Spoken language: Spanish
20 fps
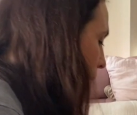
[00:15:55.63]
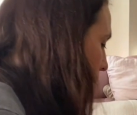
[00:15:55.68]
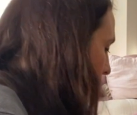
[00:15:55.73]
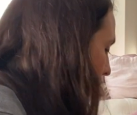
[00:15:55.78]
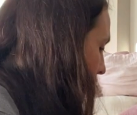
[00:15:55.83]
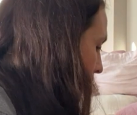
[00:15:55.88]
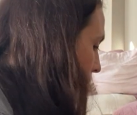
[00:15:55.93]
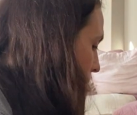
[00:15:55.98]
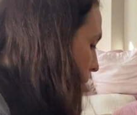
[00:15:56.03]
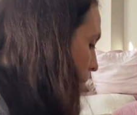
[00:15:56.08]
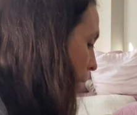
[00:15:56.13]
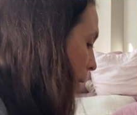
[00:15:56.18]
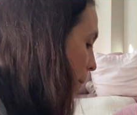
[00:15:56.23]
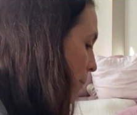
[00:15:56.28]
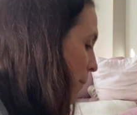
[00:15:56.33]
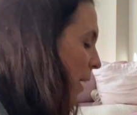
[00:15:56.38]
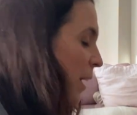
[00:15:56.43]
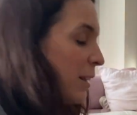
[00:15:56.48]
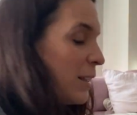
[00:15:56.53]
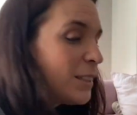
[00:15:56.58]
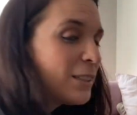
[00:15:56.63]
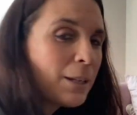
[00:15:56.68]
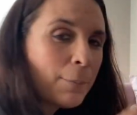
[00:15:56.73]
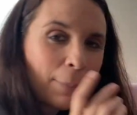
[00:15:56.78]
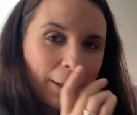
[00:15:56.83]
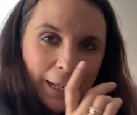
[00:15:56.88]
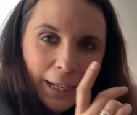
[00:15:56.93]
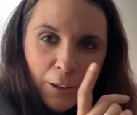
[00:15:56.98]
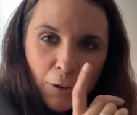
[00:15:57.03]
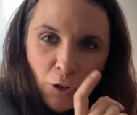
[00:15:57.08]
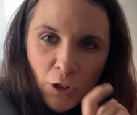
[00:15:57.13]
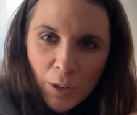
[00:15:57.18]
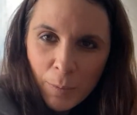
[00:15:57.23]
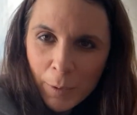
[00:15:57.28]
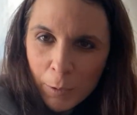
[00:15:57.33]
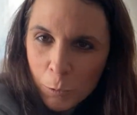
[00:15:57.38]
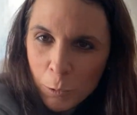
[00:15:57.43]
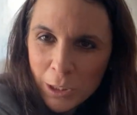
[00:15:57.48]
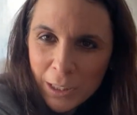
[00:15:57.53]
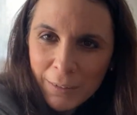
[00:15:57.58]
Eh, antes de pequeños sí
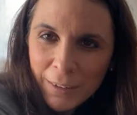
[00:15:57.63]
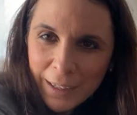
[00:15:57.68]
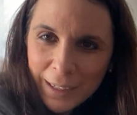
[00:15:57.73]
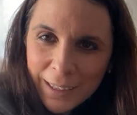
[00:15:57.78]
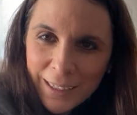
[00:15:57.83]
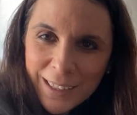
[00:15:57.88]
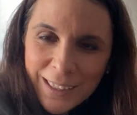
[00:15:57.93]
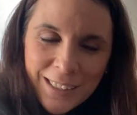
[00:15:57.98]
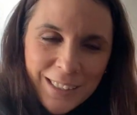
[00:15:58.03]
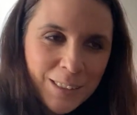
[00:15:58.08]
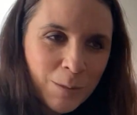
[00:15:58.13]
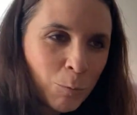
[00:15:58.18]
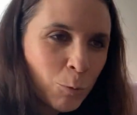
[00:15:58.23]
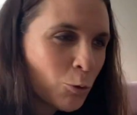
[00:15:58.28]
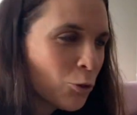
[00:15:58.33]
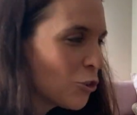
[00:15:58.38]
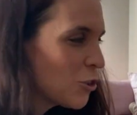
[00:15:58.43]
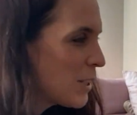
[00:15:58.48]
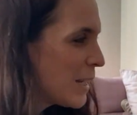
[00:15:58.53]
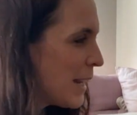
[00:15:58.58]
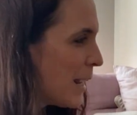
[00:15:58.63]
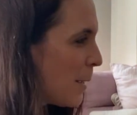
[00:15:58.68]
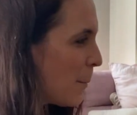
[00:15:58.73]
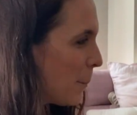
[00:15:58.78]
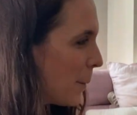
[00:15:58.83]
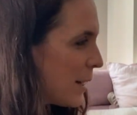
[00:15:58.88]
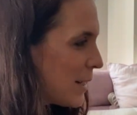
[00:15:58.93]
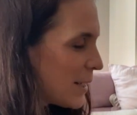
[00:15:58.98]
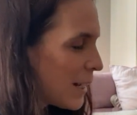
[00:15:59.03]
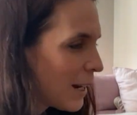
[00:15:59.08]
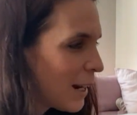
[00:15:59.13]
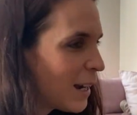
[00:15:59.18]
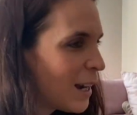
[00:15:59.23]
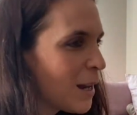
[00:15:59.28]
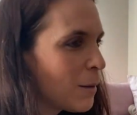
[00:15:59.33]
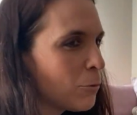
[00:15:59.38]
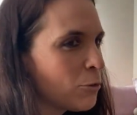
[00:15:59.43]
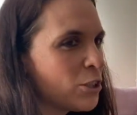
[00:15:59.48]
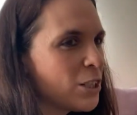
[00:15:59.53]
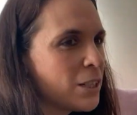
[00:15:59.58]
me gustaba arreglarles mucho, siempre les
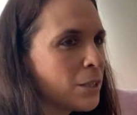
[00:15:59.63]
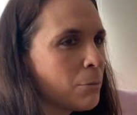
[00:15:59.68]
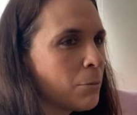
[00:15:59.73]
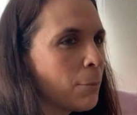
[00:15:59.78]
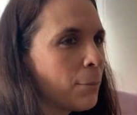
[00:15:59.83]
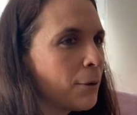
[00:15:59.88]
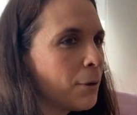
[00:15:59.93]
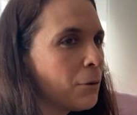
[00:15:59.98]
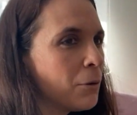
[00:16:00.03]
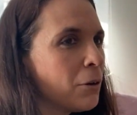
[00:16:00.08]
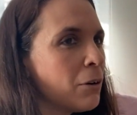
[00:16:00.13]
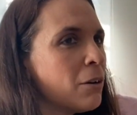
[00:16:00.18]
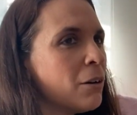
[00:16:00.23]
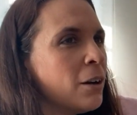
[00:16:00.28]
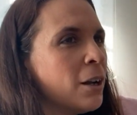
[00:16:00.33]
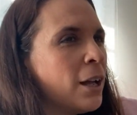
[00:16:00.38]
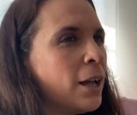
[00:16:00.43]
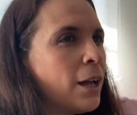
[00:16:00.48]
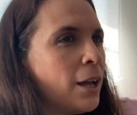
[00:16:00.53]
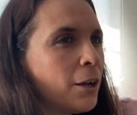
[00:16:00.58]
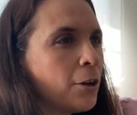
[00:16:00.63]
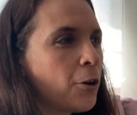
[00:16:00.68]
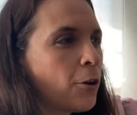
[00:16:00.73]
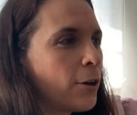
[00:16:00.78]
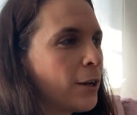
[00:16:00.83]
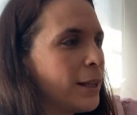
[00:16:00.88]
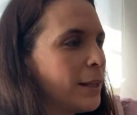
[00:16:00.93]
arreglaba muchísimo, pero luego con